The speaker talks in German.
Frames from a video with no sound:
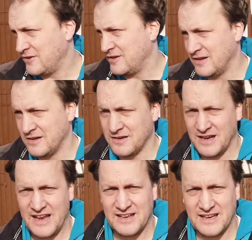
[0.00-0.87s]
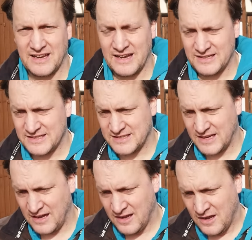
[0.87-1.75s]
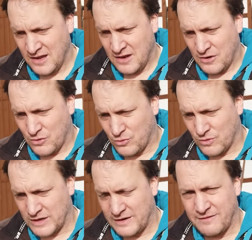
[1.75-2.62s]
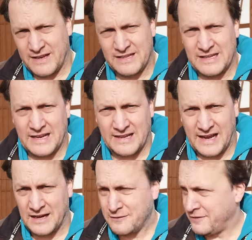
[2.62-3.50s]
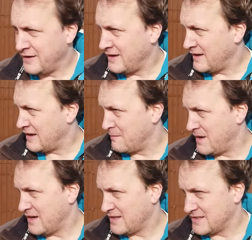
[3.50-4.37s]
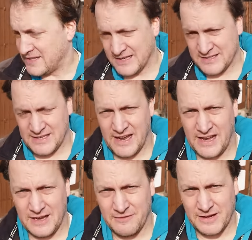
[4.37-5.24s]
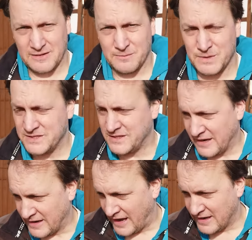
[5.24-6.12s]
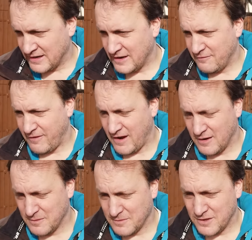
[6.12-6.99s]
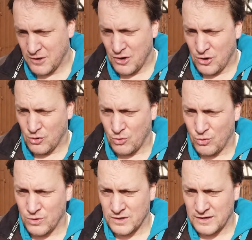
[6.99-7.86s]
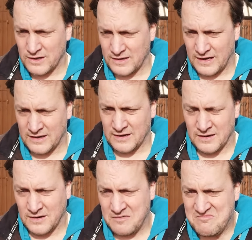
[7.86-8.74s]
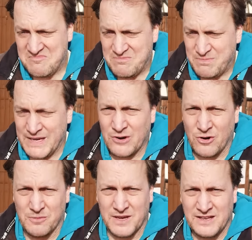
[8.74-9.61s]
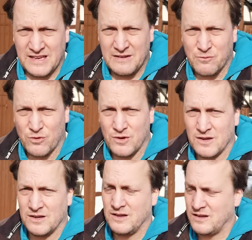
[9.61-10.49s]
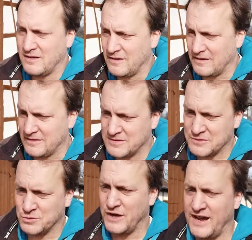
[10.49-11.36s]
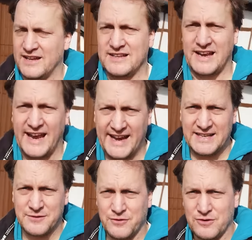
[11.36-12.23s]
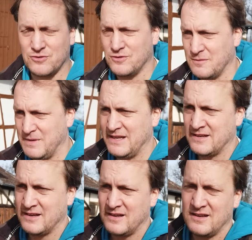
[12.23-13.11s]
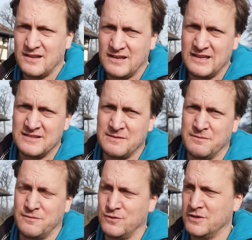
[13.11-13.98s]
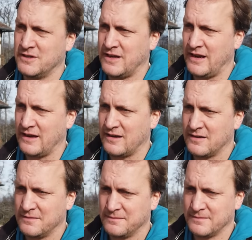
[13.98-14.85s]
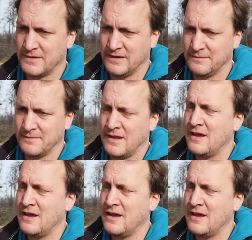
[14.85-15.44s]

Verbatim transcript: eine oder andere kennt es ja, und dann werden die da trachtfertig gemacht. Das heißt, die Halle wird ein bisschen angewärmt und äh, dann bekommen die wohl äh, so eine Art Reizfütterung mit diesem Futterteig. Ne?